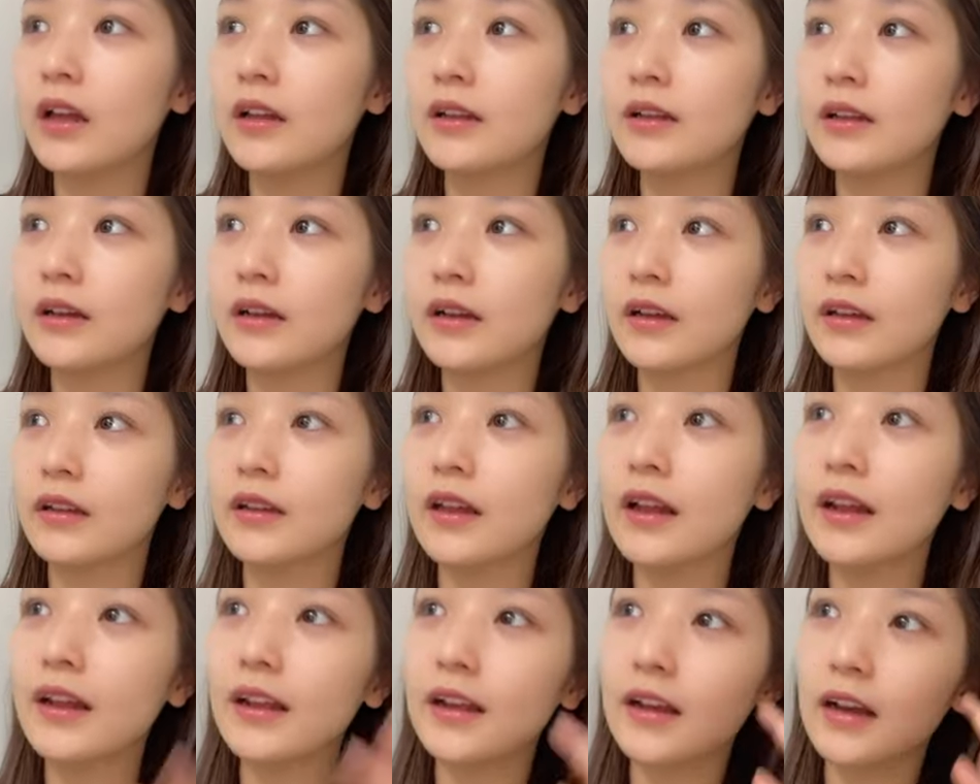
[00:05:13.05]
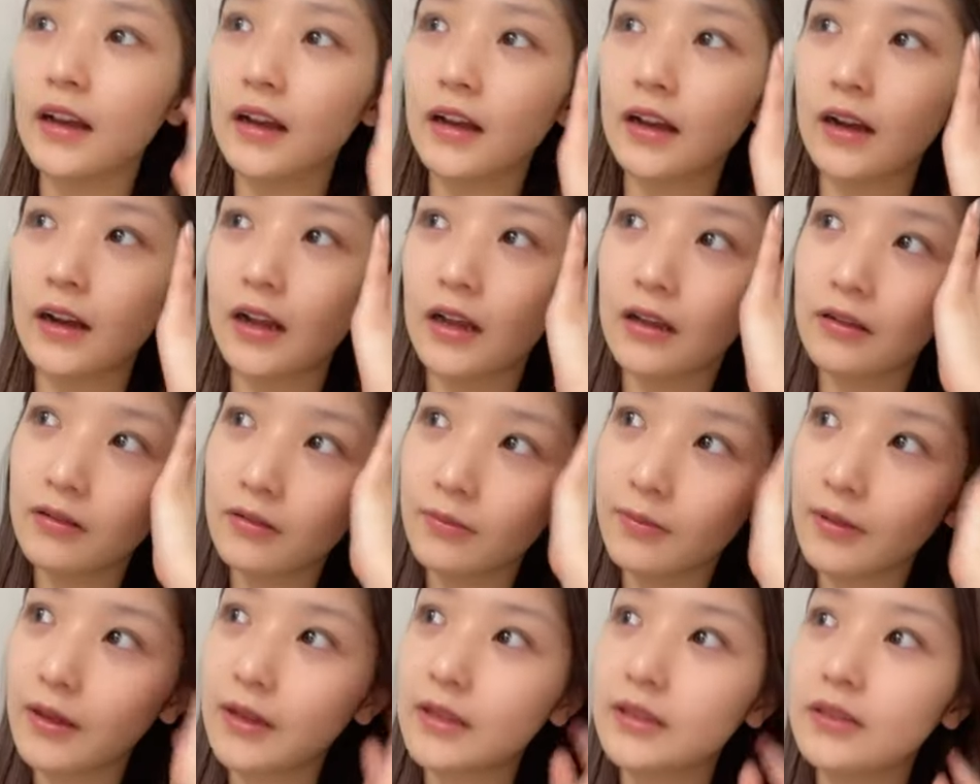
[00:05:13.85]
なんか誰かから
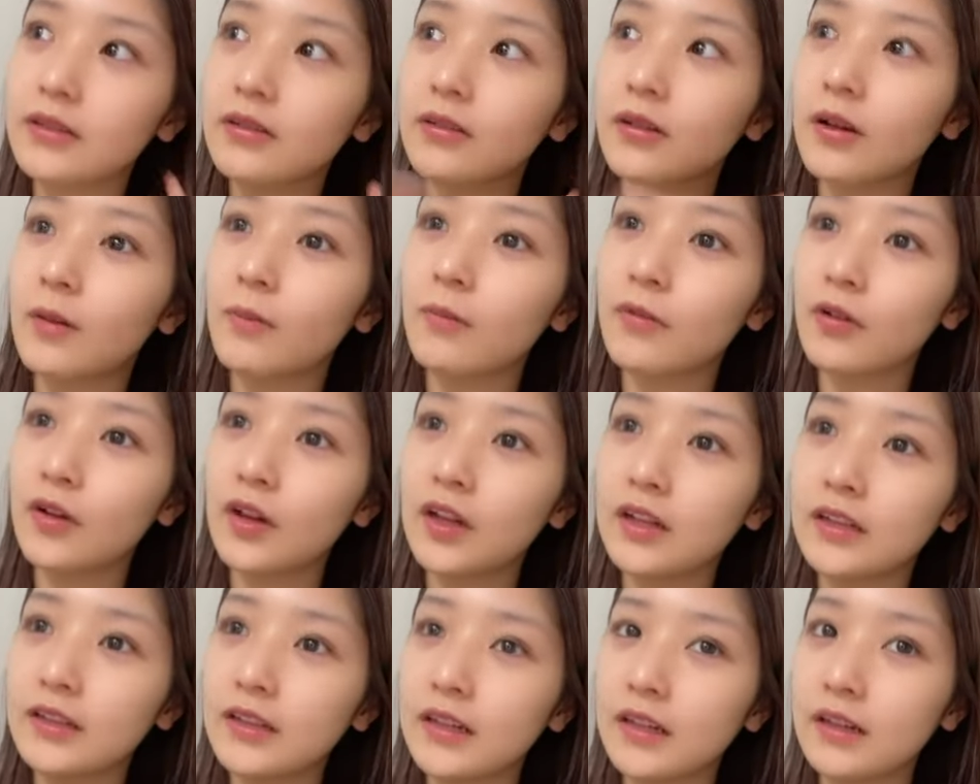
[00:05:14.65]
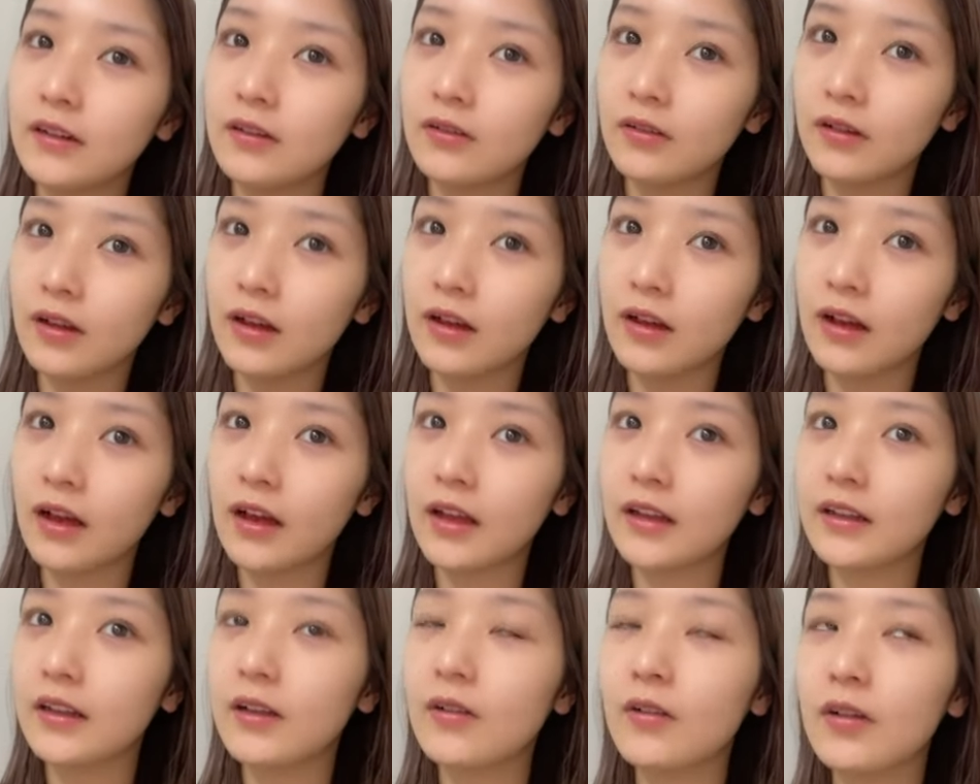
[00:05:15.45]
アドバイスとかもらったりとか
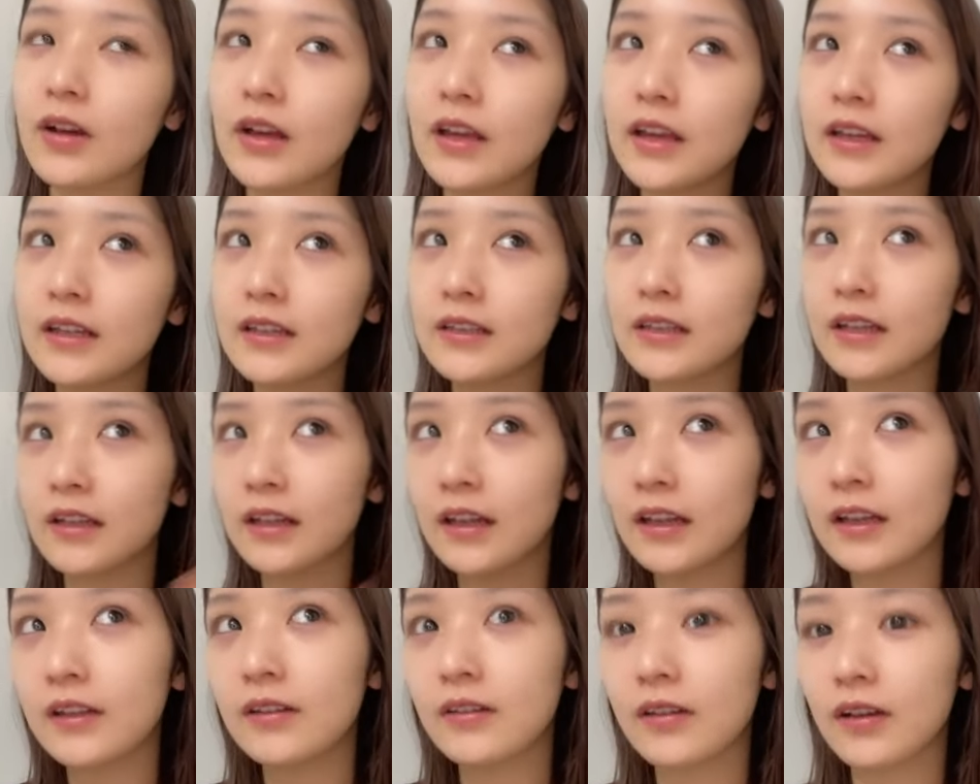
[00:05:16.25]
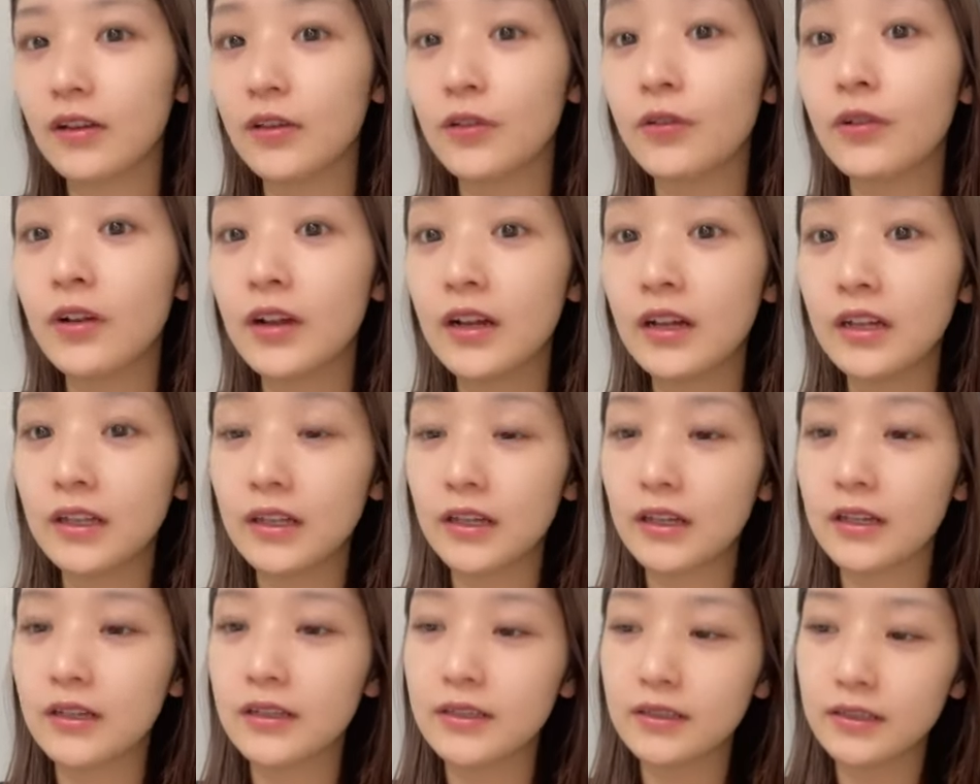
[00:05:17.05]
変えた方がいいんじゃないとか言われ
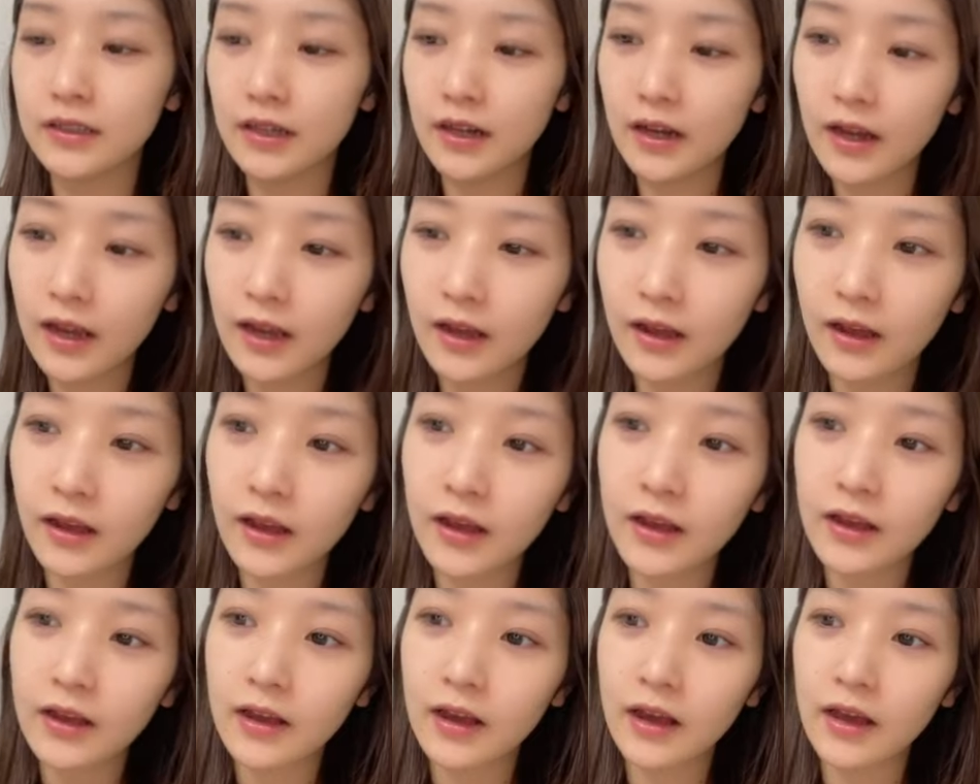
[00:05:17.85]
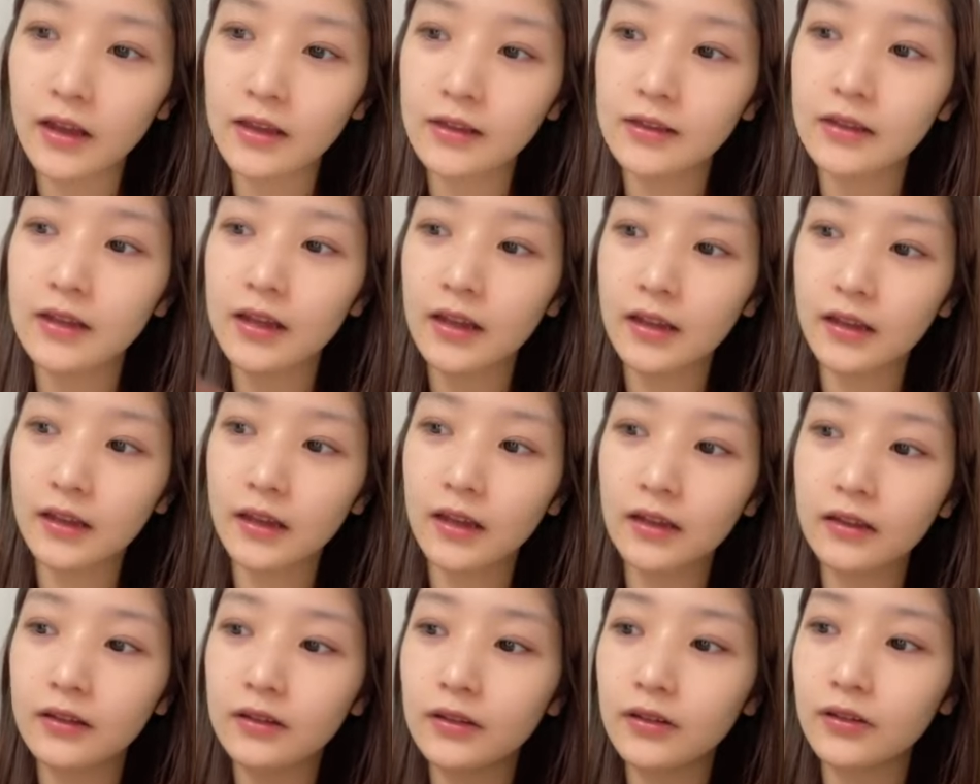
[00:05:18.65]
たりしたら変えたい
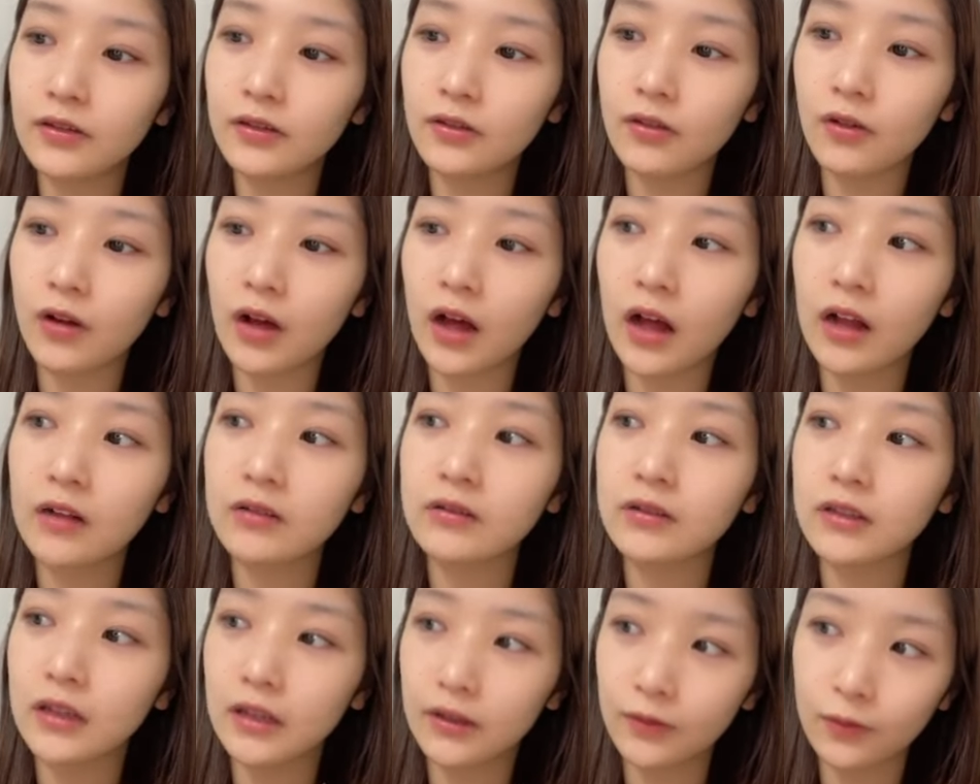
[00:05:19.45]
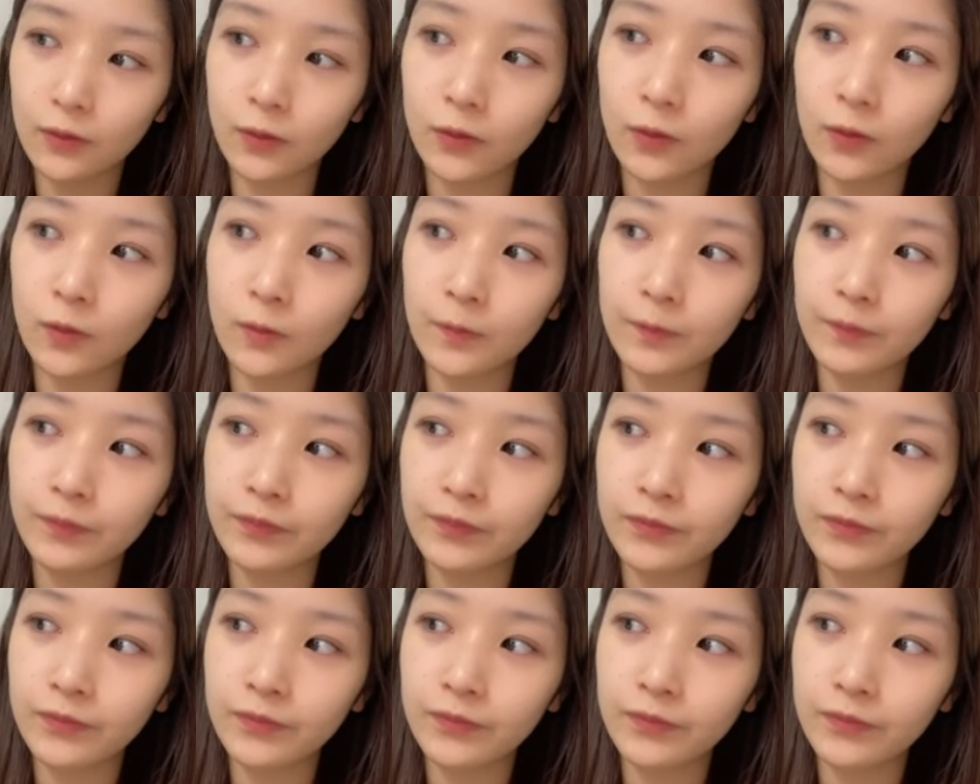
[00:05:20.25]
なっていうのはあるけど